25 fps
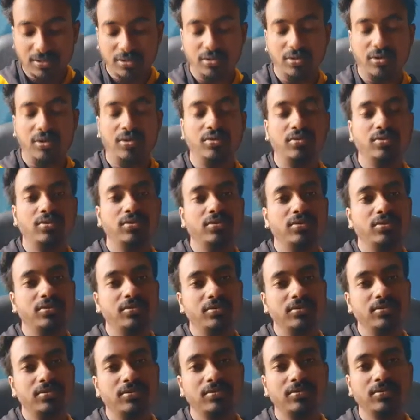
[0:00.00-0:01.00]
রঙগুলো
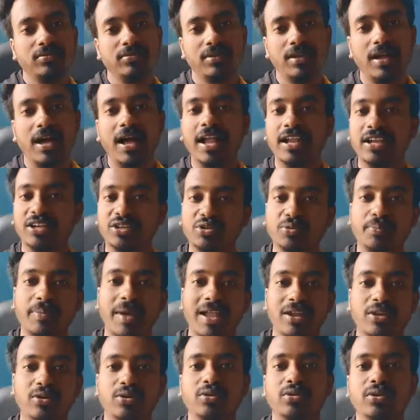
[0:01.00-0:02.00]
আর একটু
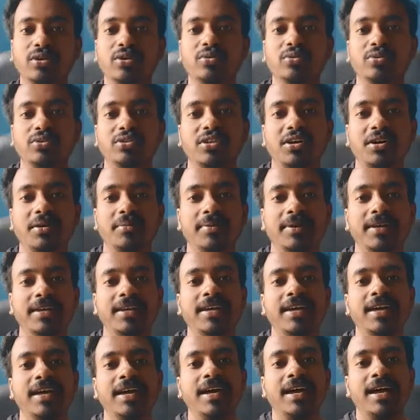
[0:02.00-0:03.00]
ভালো করে করতে হবে
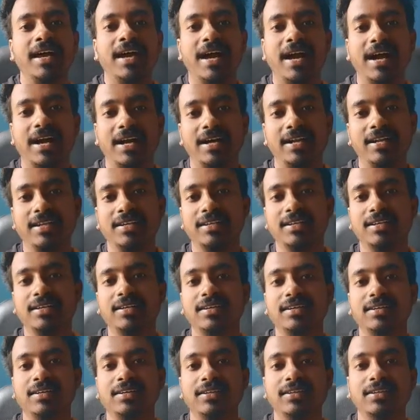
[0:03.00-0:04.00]
আঁকাটা
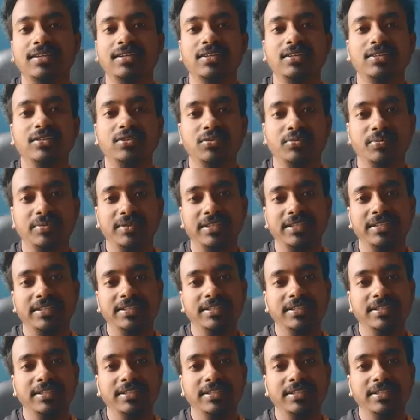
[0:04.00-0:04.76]
তুমি